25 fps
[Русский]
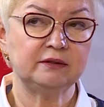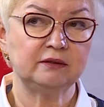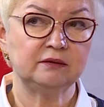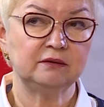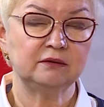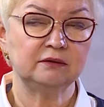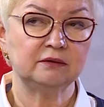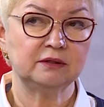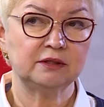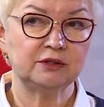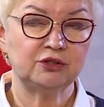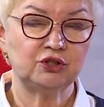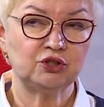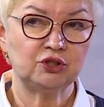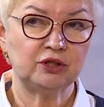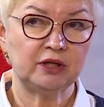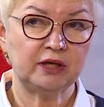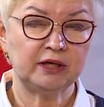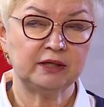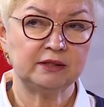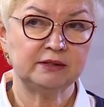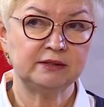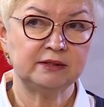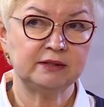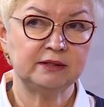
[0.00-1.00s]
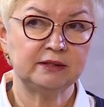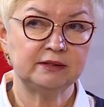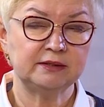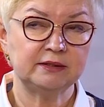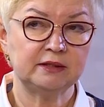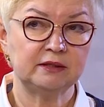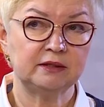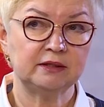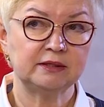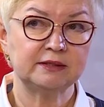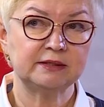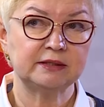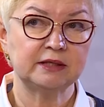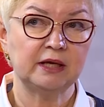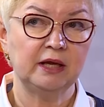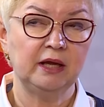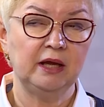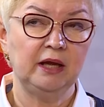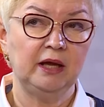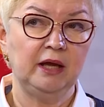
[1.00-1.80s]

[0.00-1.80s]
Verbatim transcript: э, начинает деятельность